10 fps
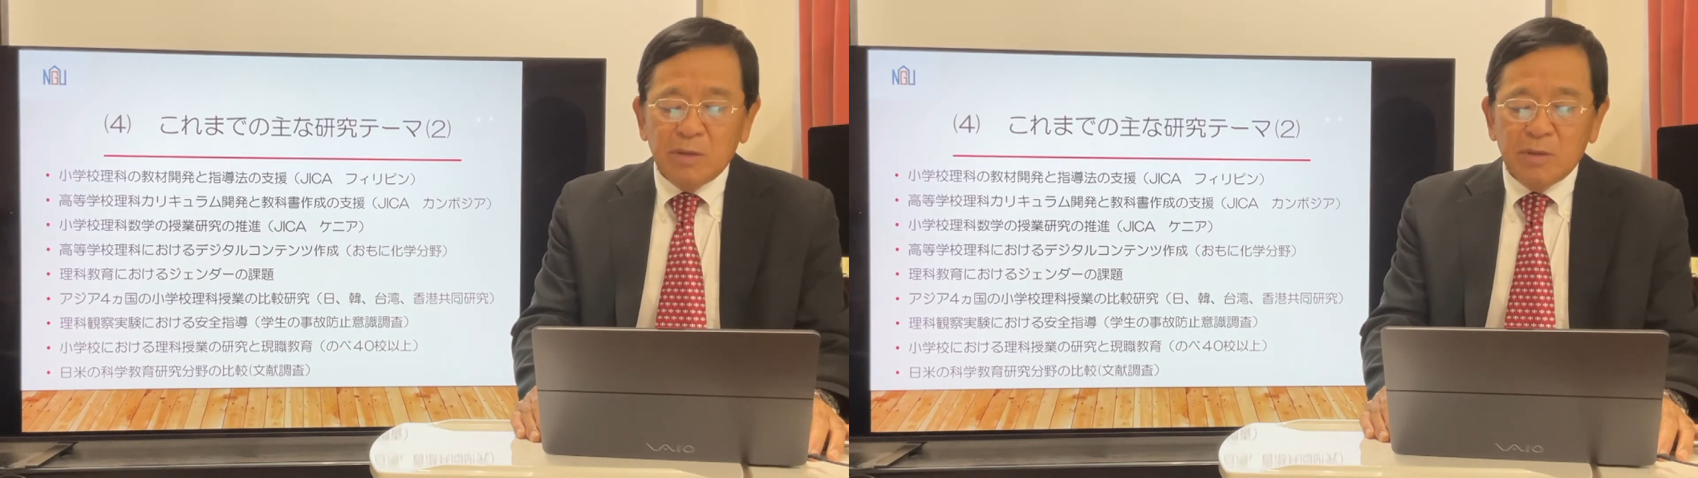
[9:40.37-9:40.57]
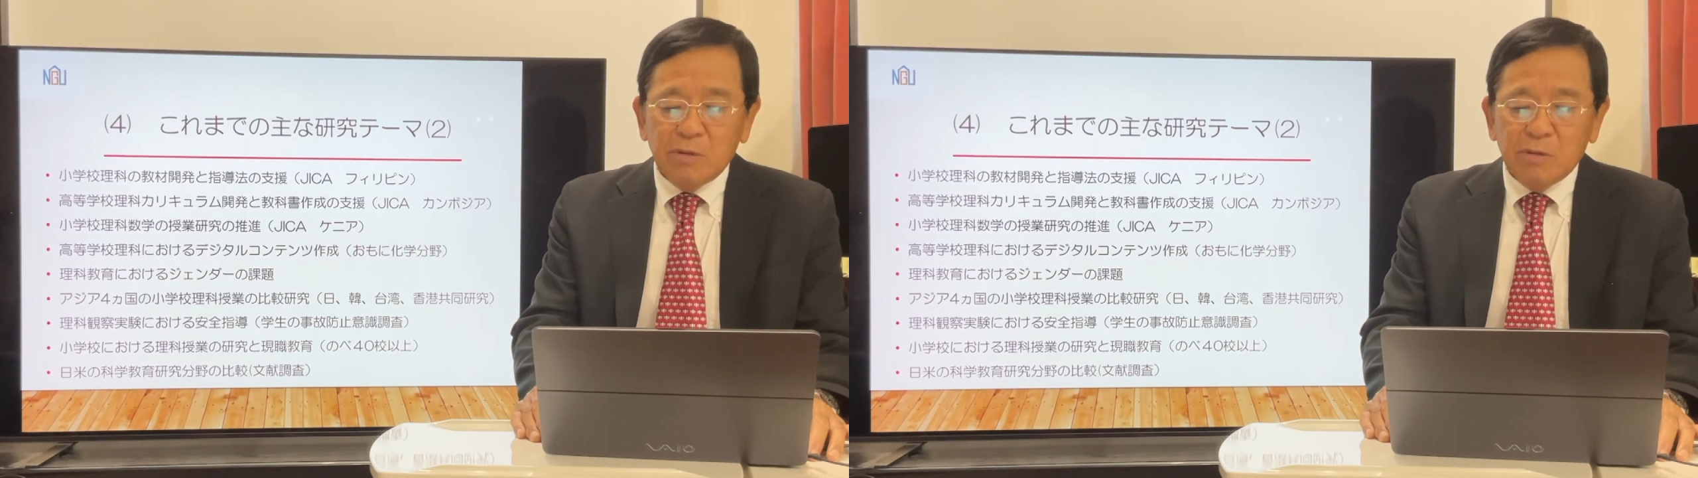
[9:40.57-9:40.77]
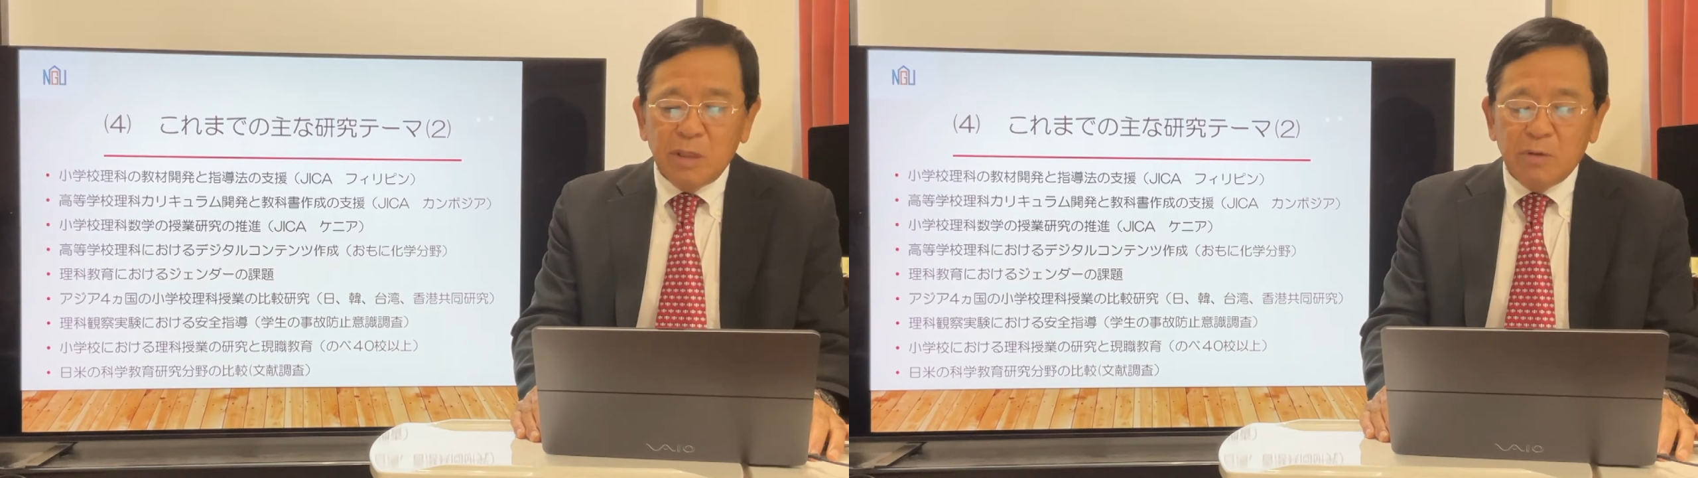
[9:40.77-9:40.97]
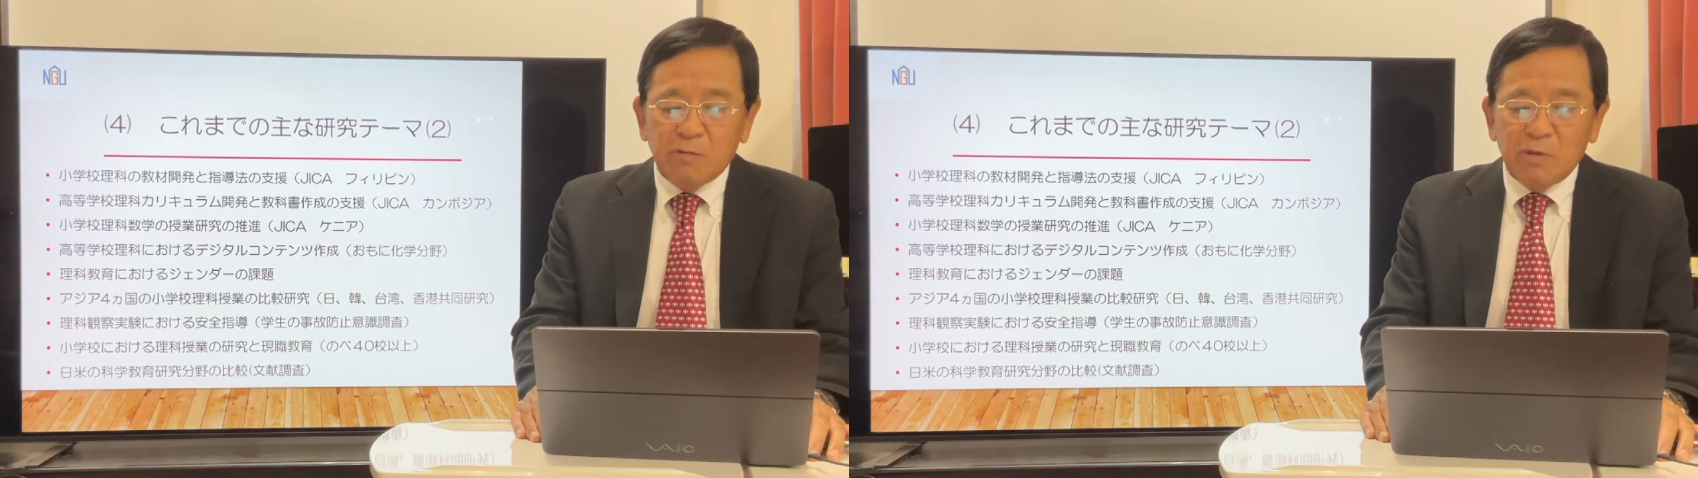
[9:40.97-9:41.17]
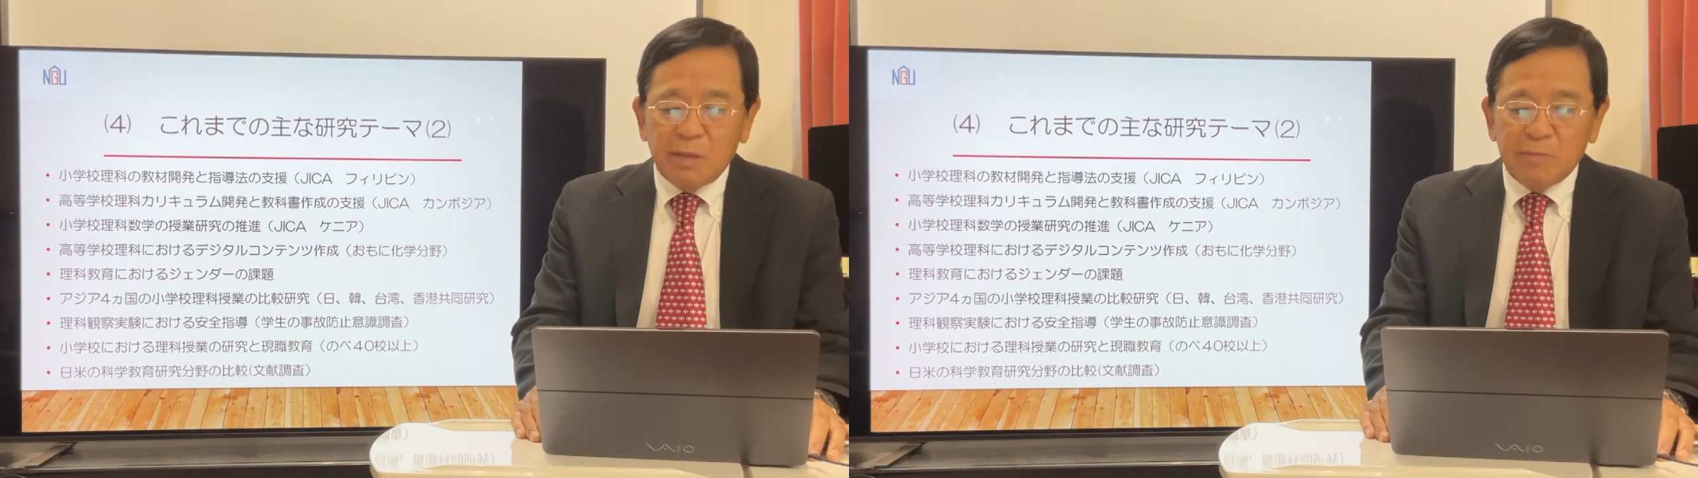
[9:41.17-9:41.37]
方で行
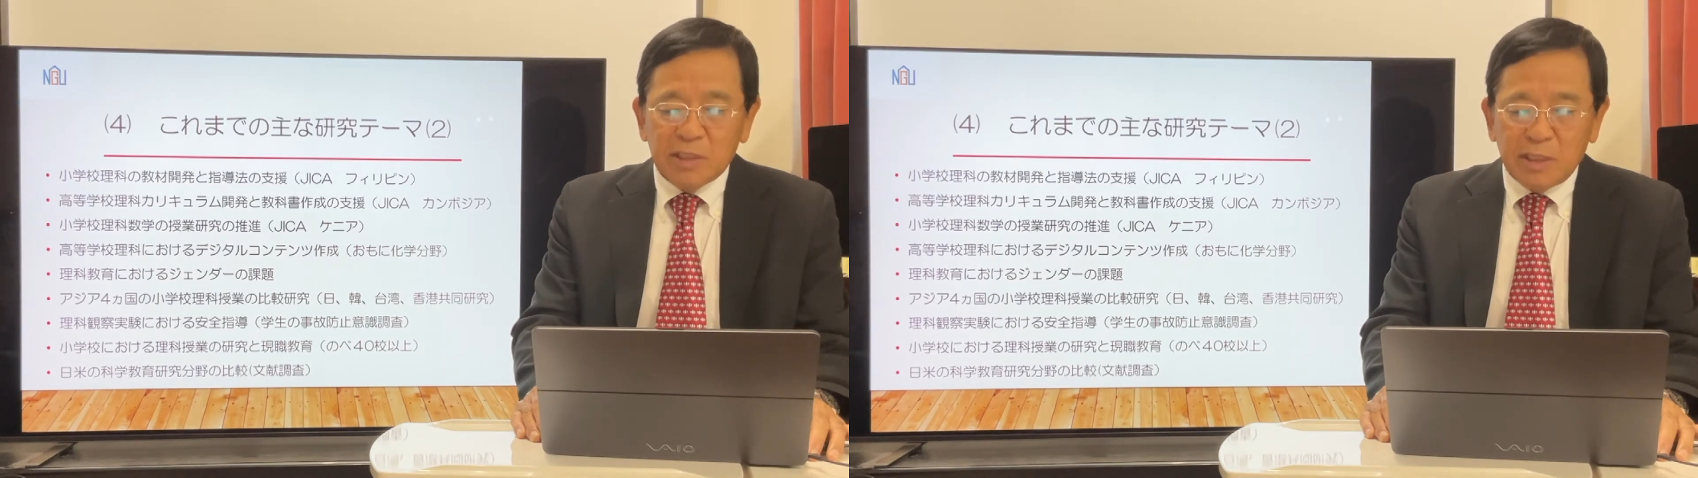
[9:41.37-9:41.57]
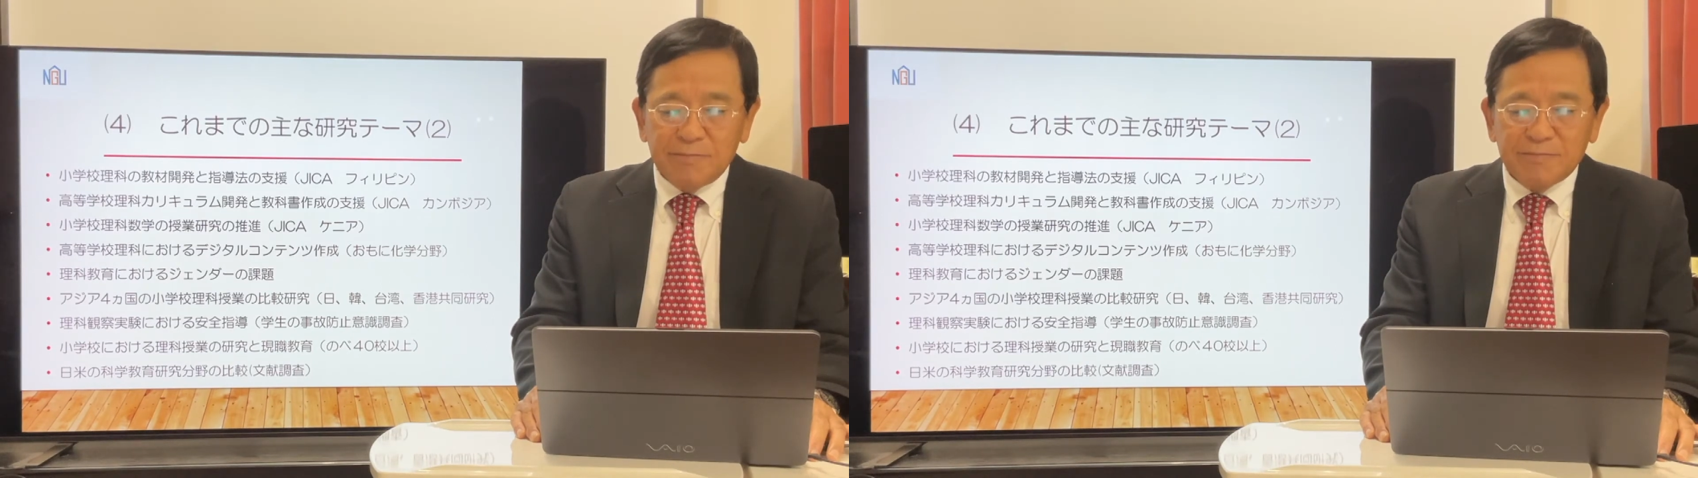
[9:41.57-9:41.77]
いました